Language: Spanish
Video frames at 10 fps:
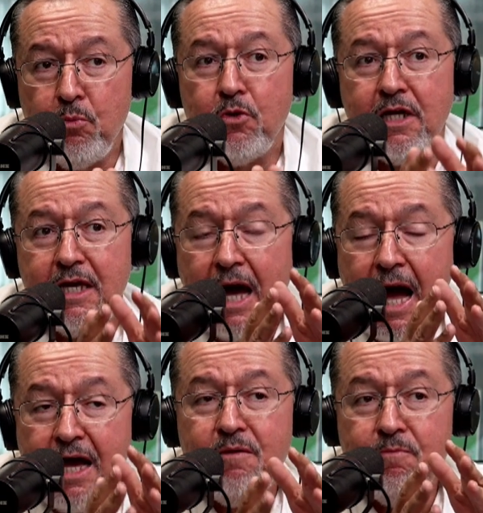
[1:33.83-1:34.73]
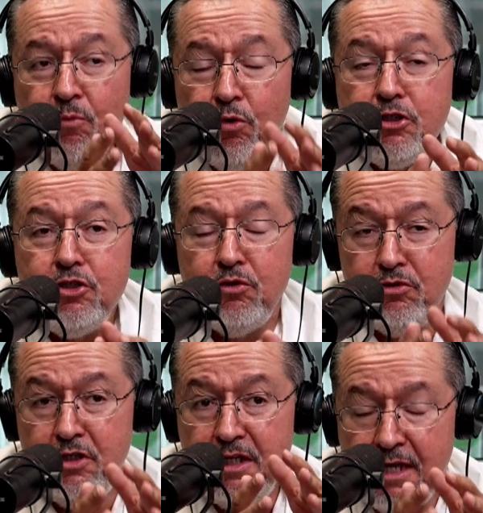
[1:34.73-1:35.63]
porque hay mucho
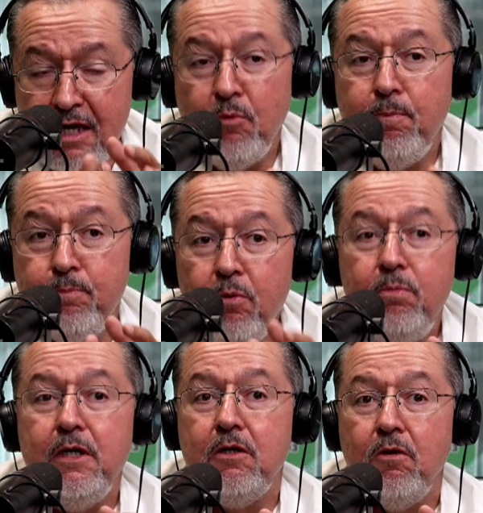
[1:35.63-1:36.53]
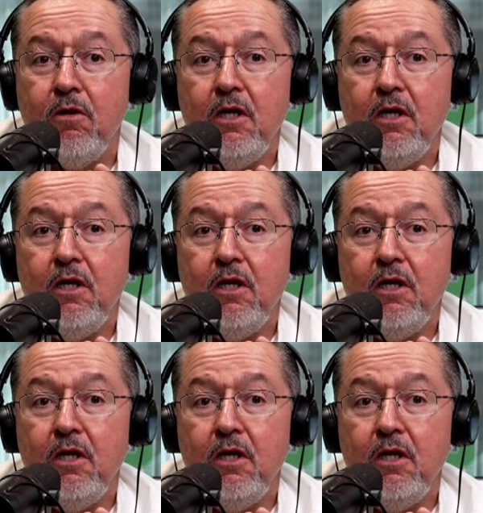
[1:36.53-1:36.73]
dinero público,